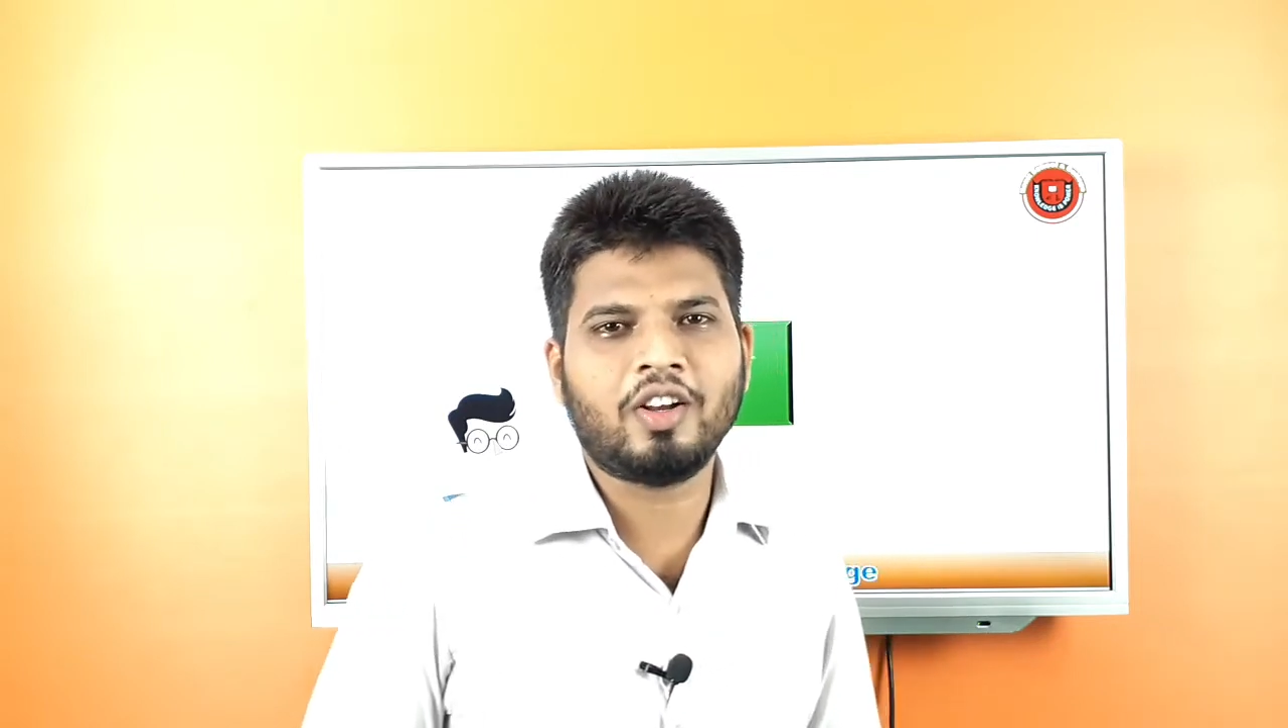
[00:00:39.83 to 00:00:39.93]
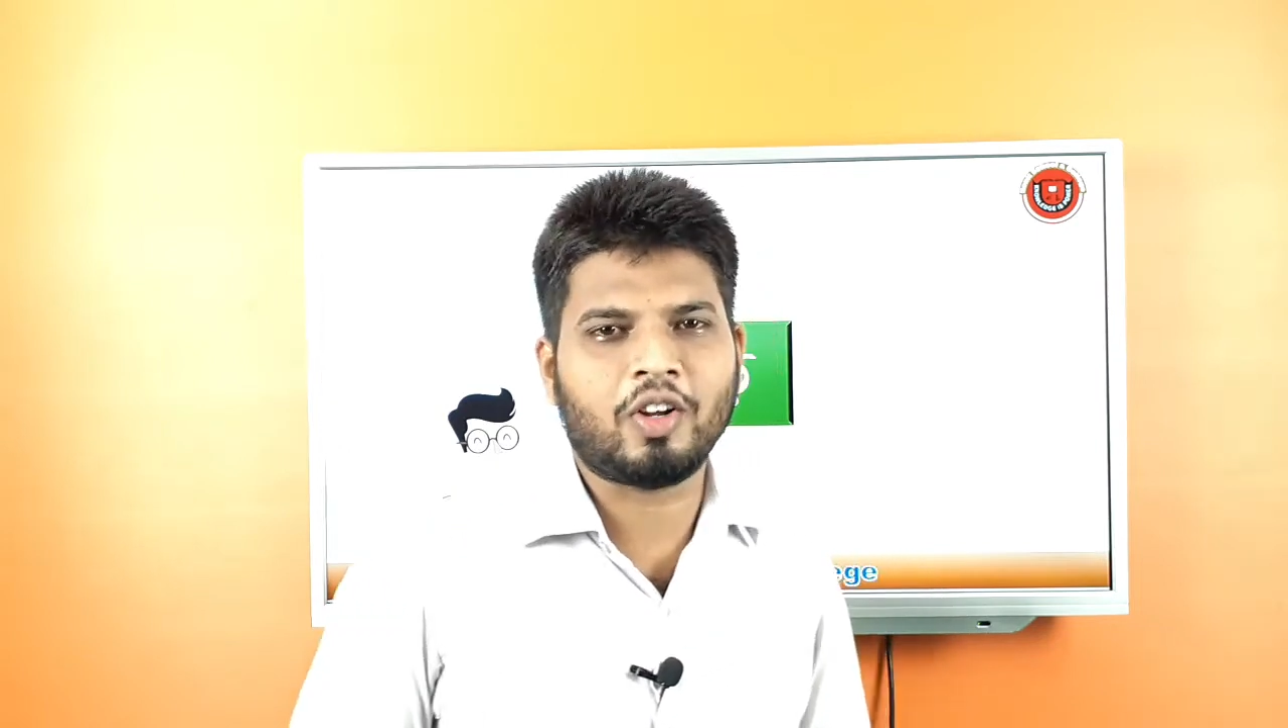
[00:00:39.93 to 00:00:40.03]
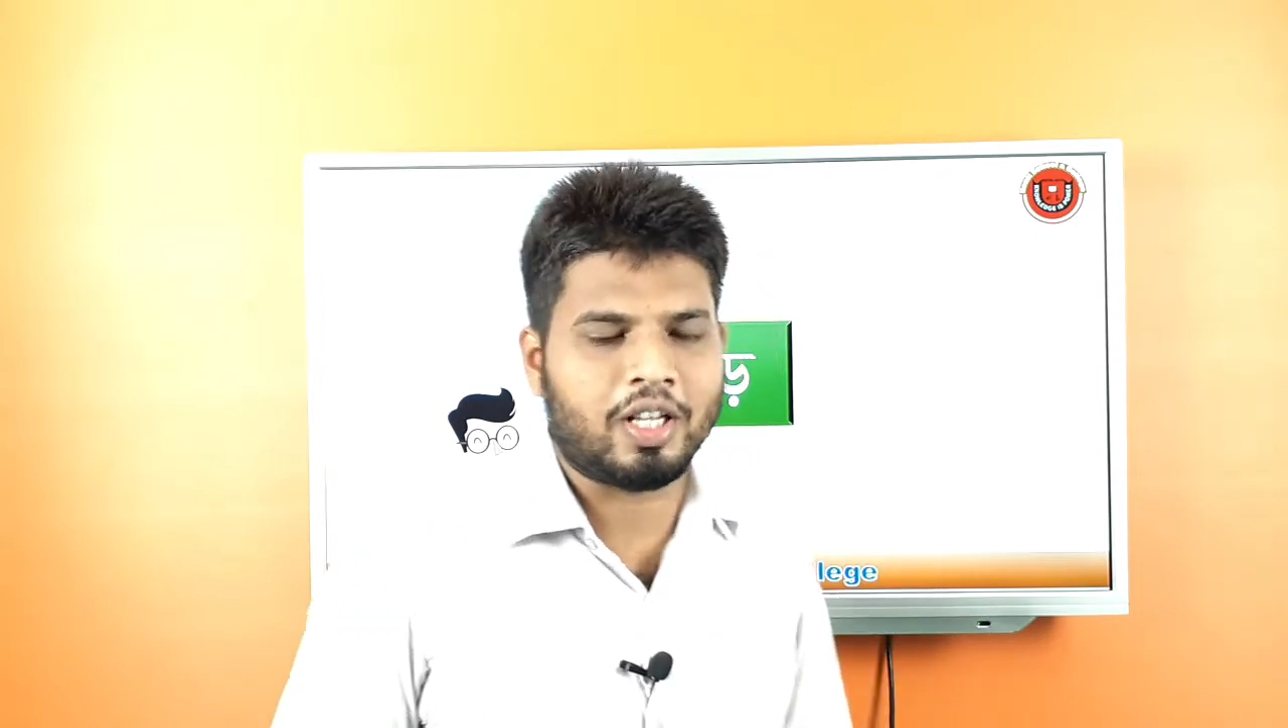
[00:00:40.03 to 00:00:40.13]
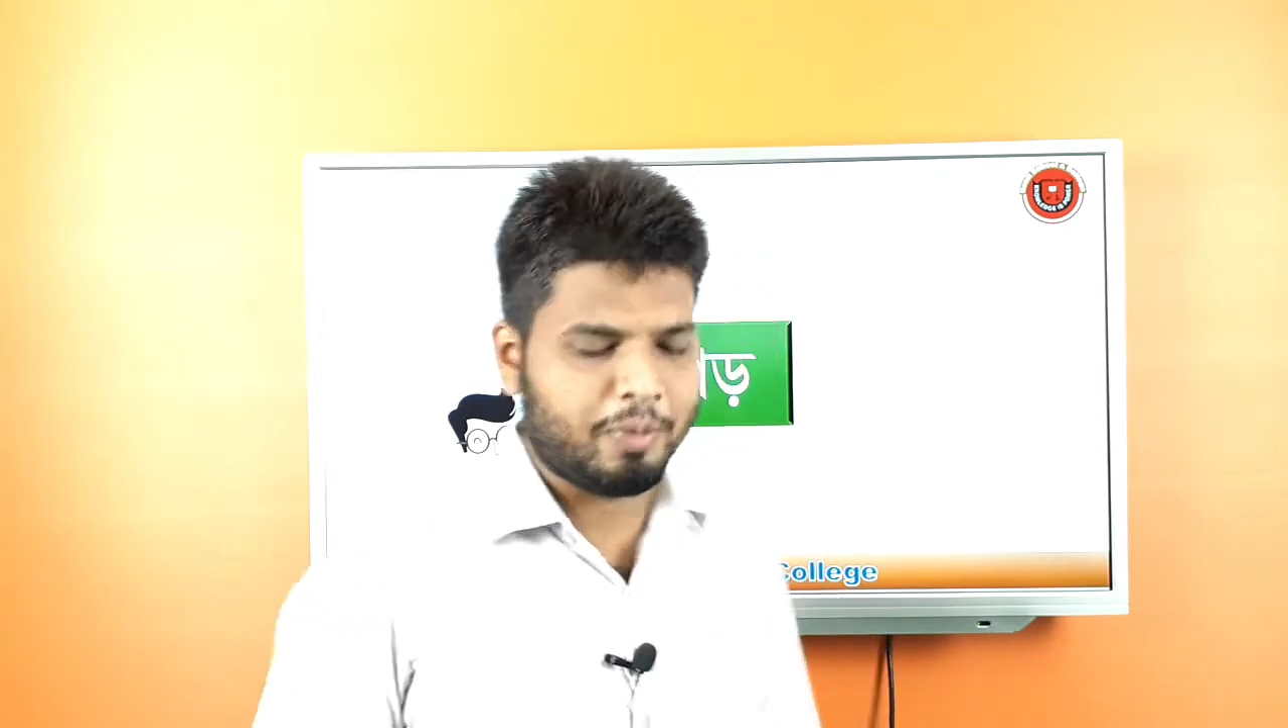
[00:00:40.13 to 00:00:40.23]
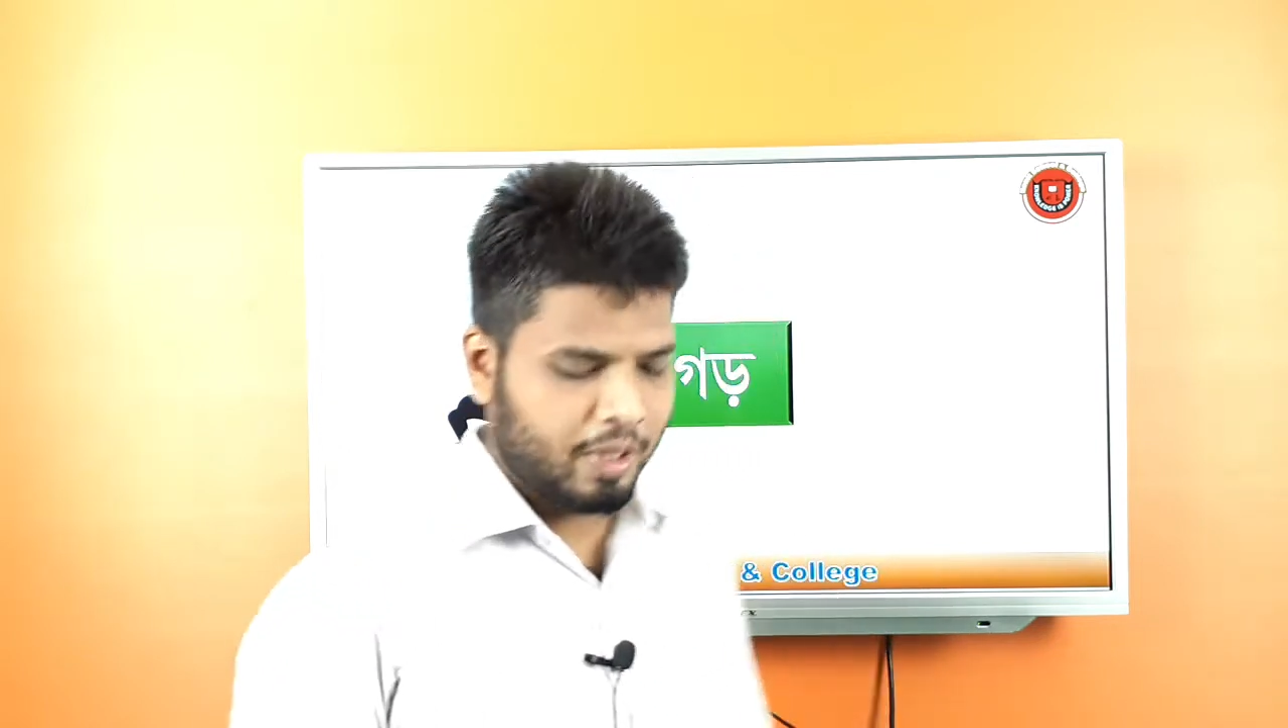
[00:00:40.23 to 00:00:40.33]

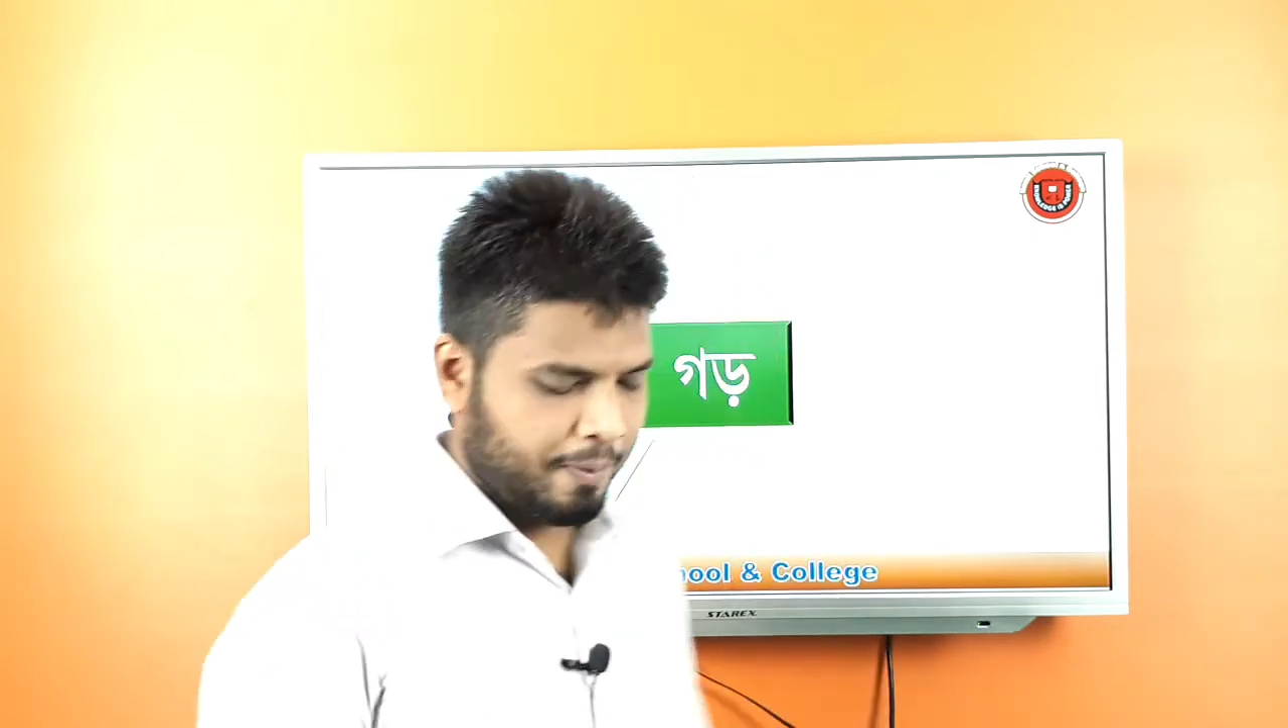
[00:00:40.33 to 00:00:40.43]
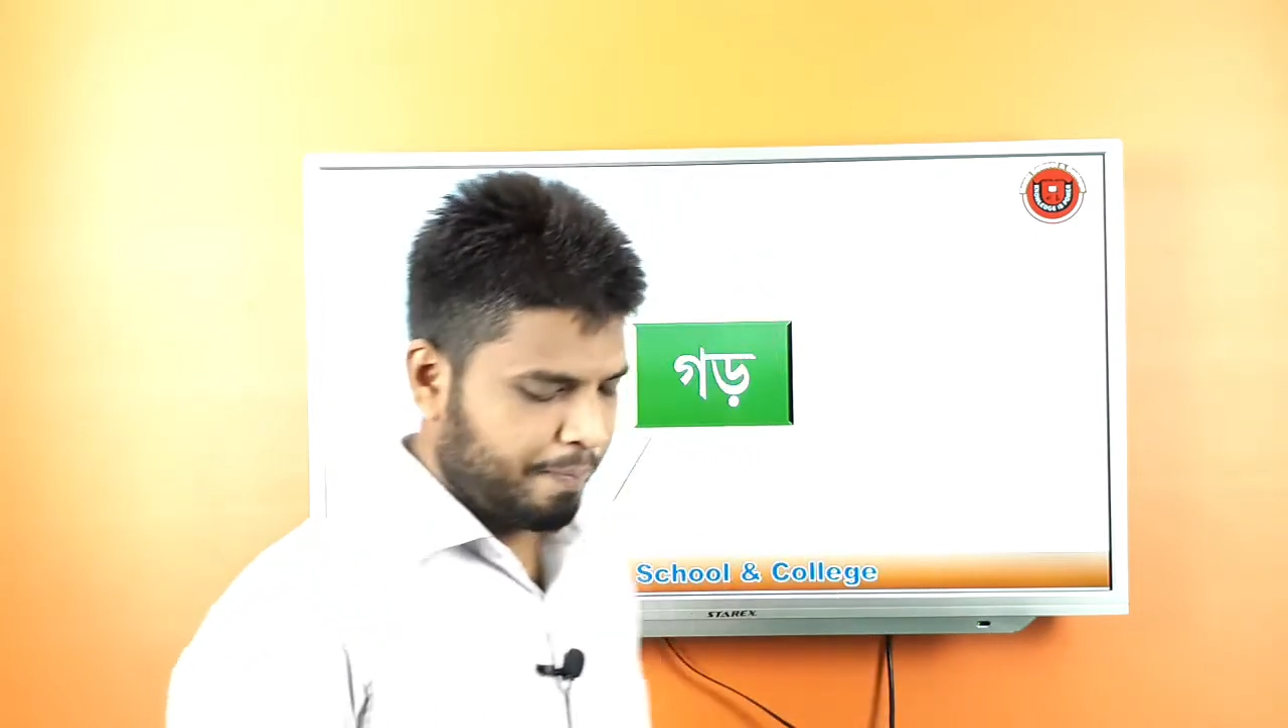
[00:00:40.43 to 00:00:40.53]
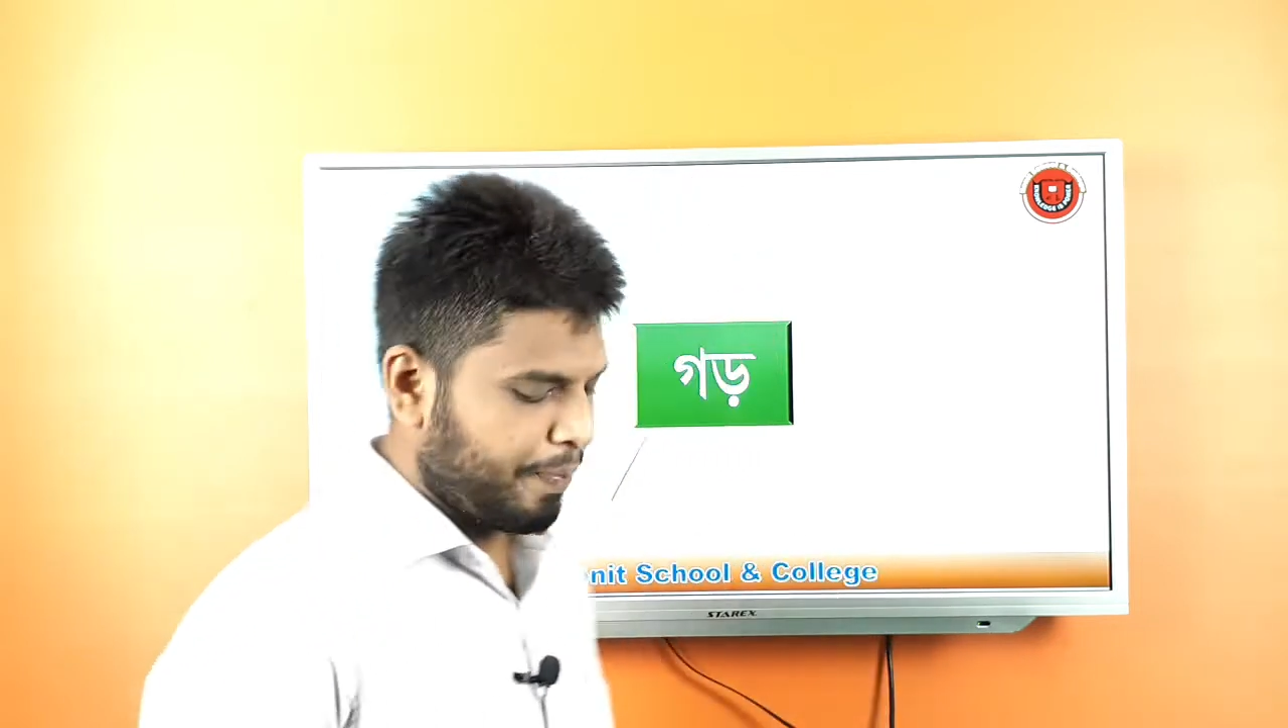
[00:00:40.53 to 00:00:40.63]
কথা বলি